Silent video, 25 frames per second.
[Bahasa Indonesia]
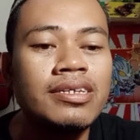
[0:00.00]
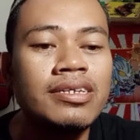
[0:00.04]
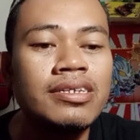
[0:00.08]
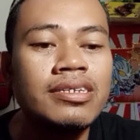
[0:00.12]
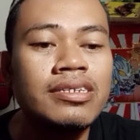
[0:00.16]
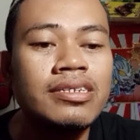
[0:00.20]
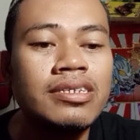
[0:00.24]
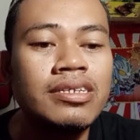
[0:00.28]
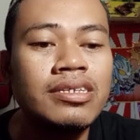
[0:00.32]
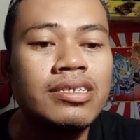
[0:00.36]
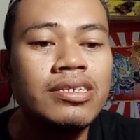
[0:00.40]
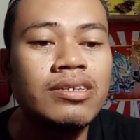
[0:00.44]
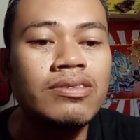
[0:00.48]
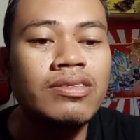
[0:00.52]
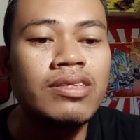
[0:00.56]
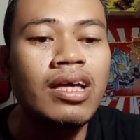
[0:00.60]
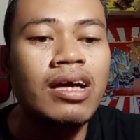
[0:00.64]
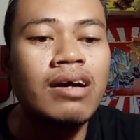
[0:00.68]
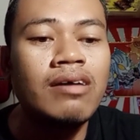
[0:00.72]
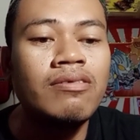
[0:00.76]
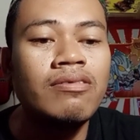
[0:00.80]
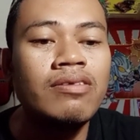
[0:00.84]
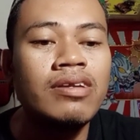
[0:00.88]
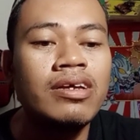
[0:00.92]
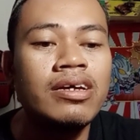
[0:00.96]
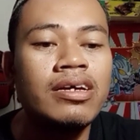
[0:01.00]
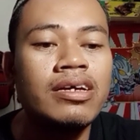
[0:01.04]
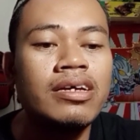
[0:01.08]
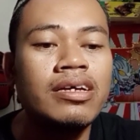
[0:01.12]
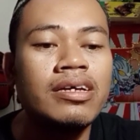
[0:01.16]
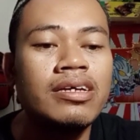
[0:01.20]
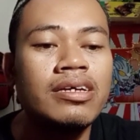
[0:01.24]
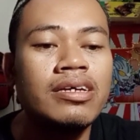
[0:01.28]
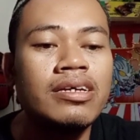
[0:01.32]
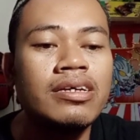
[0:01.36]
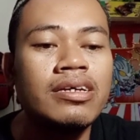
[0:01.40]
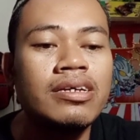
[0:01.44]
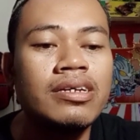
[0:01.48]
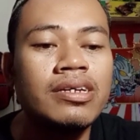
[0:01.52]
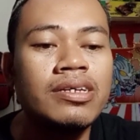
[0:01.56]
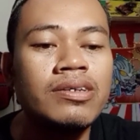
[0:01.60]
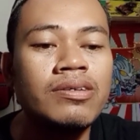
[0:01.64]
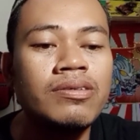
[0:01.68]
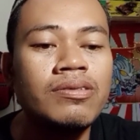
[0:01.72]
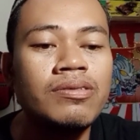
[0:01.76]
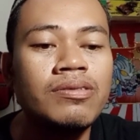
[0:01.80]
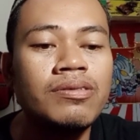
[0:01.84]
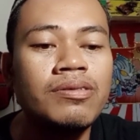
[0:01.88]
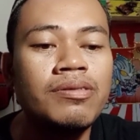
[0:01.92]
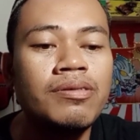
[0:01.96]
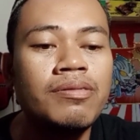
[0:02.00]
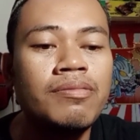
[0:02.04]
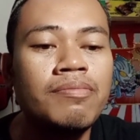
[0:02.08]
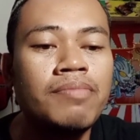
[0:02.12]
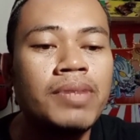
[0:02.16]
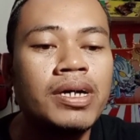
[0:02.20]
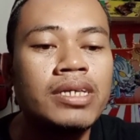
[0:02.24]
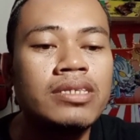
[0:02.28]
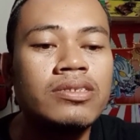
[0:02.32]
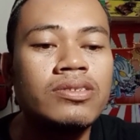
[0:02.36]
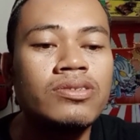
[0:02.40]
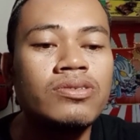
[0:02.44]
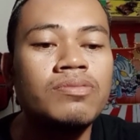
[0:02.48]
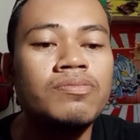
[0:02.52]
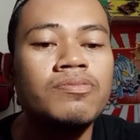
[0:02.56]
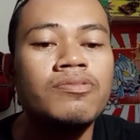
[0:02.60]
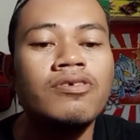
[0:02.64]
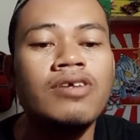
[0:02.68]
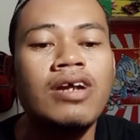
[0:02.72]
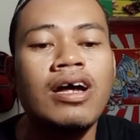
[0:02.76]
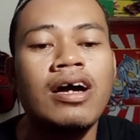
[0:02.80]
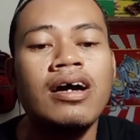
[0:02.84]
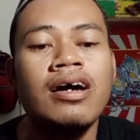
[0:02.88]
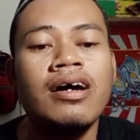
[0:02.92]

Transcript: dicetak oleh Rio Matsumura.